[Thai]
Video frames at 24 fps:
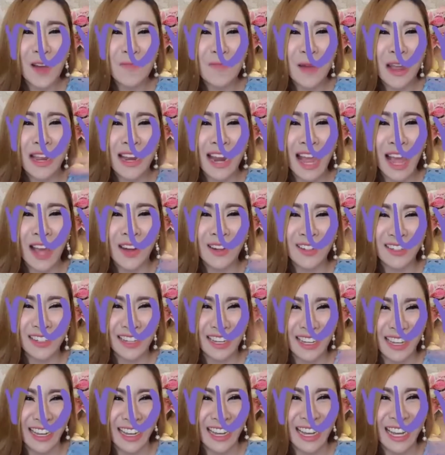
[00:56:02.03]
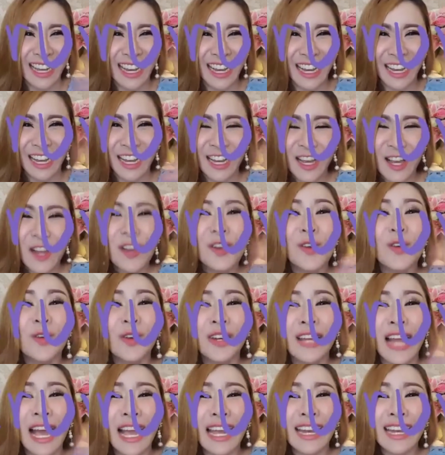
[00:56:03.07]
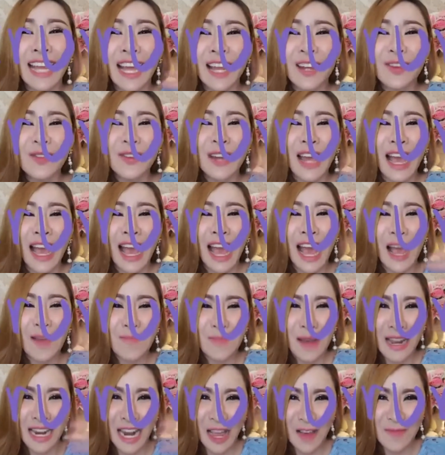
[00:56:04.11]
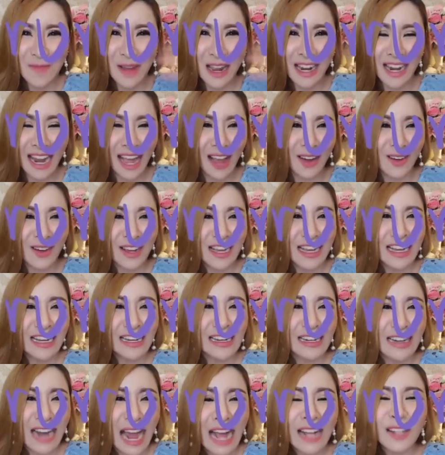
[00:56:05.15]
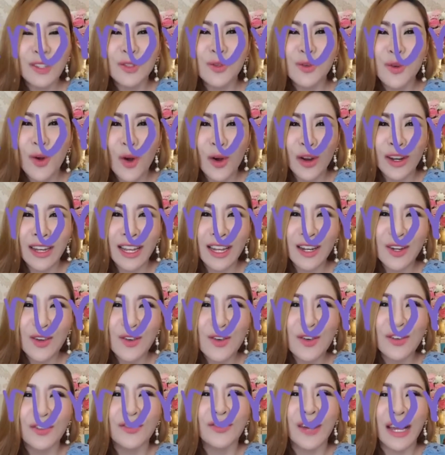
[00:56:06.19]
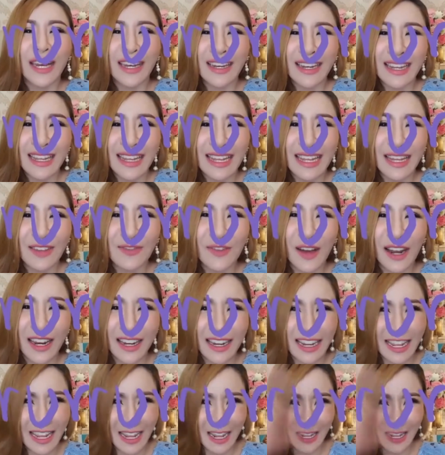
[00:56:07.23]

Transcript: ไปแล้วอ่า Good night นะลูกนะไปแล้วไปแล้วรักทุกคนนะลูกฝันดีฝันดี